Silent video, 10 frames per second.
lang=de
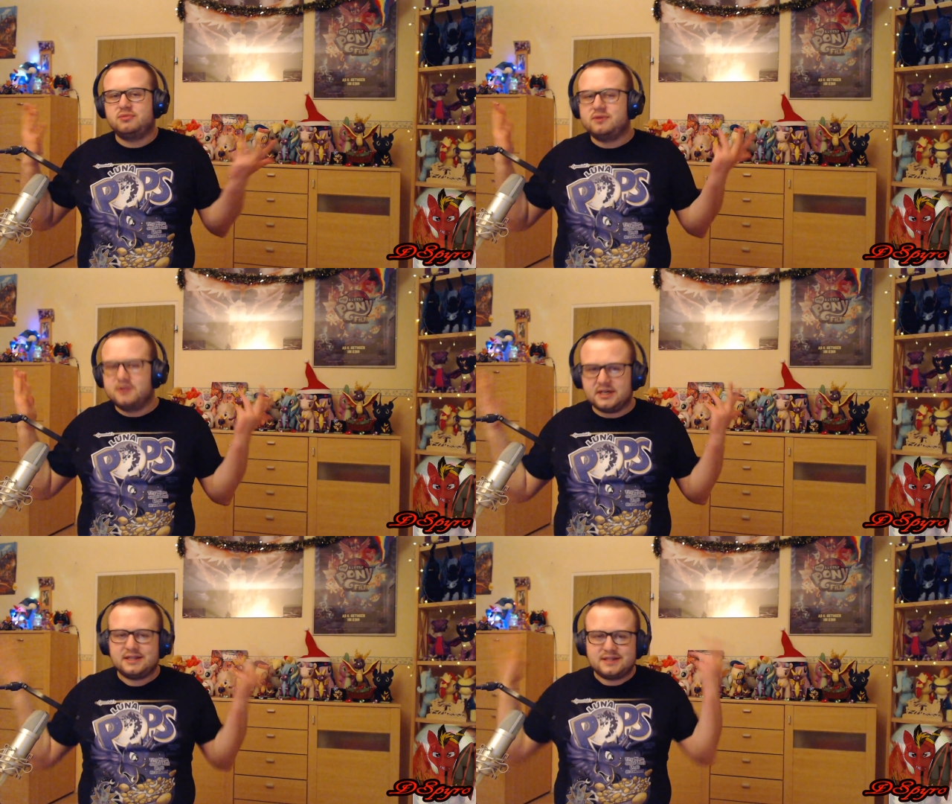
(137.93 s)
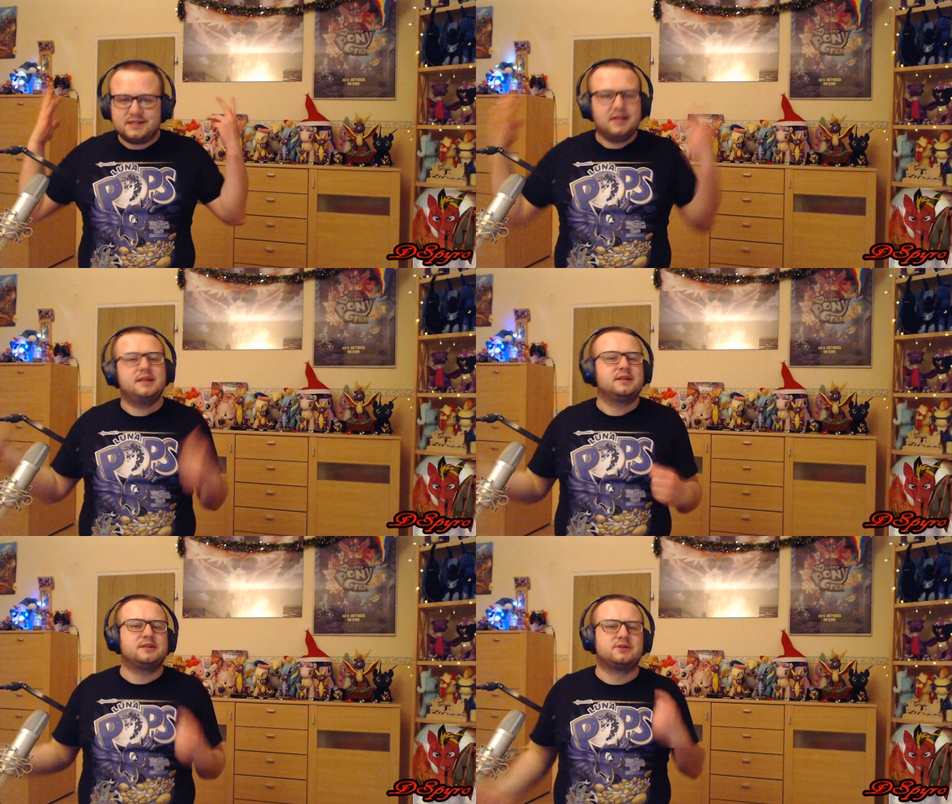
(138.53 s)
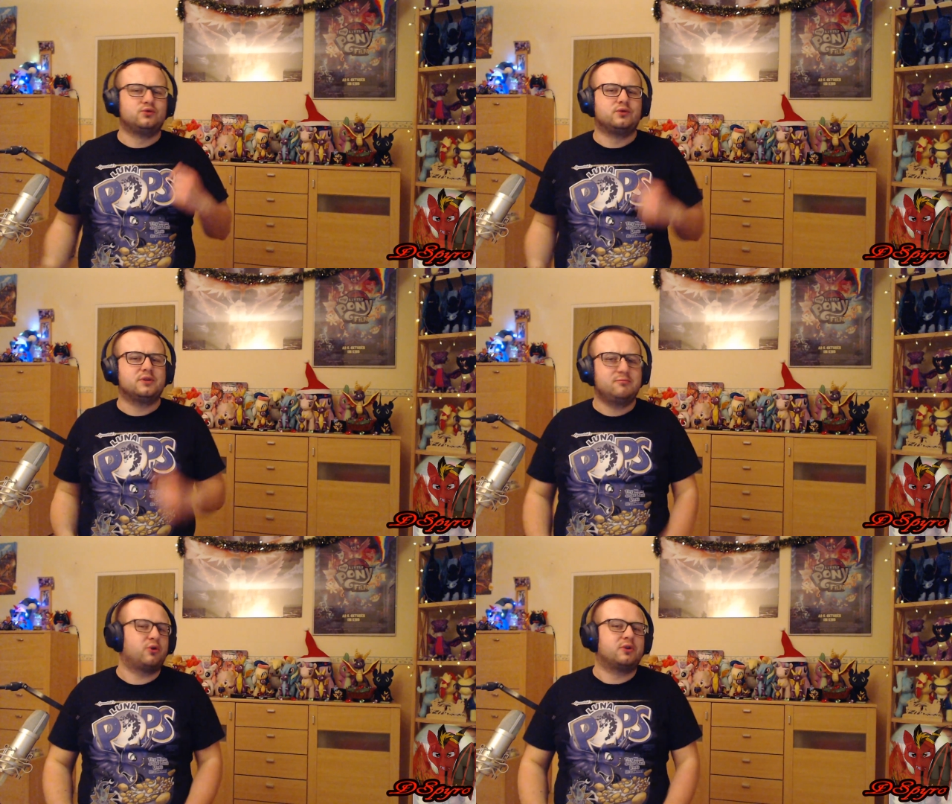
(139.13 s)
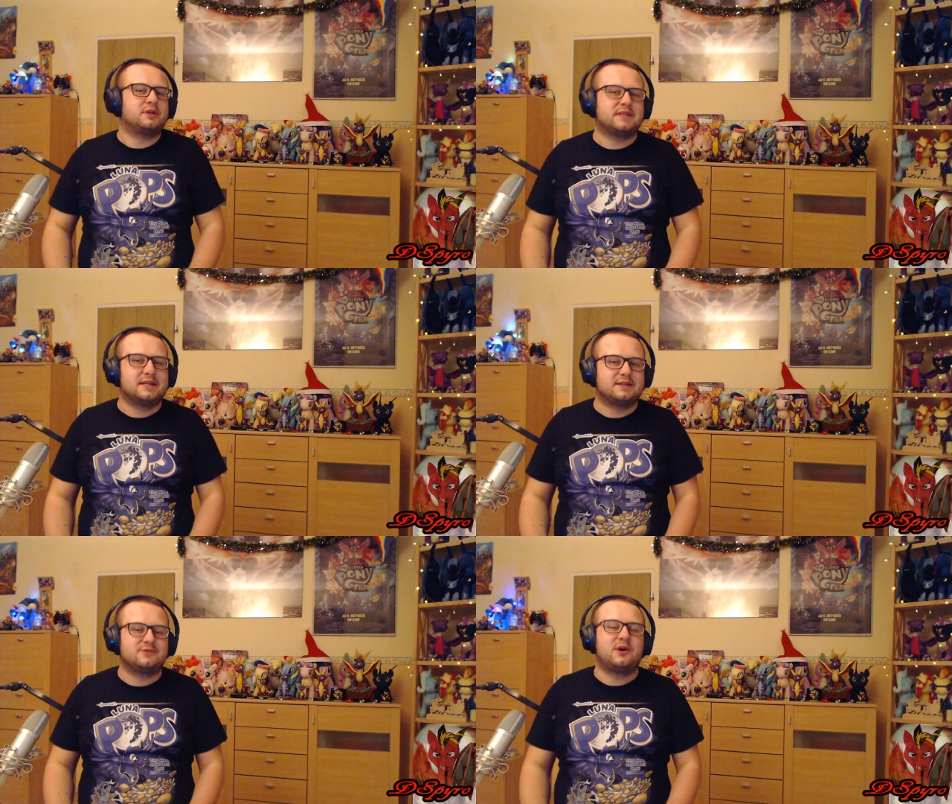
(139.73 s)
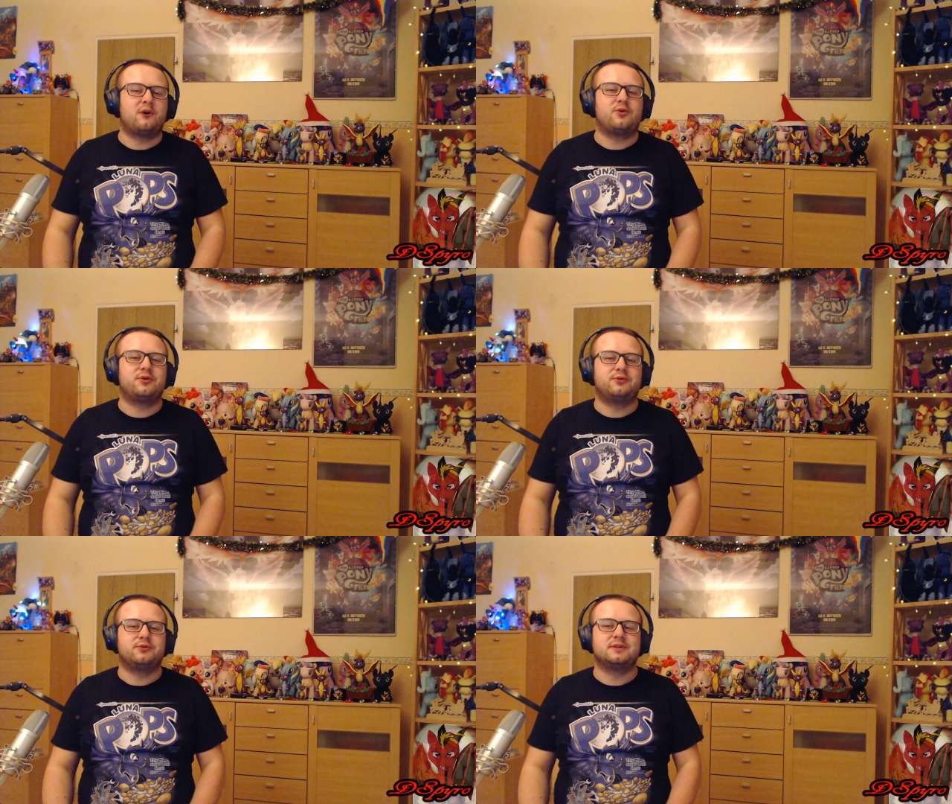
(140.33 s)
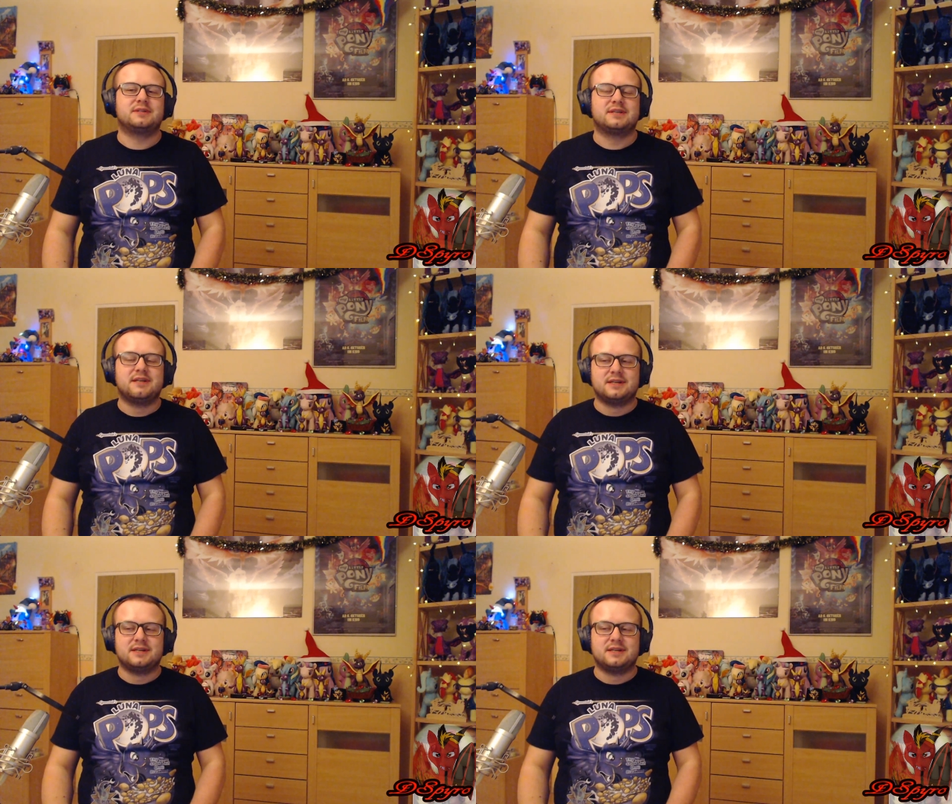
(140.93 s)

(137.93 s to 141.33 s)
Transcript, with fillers: katzenähnliche Züge den Ponys einzuhauchen und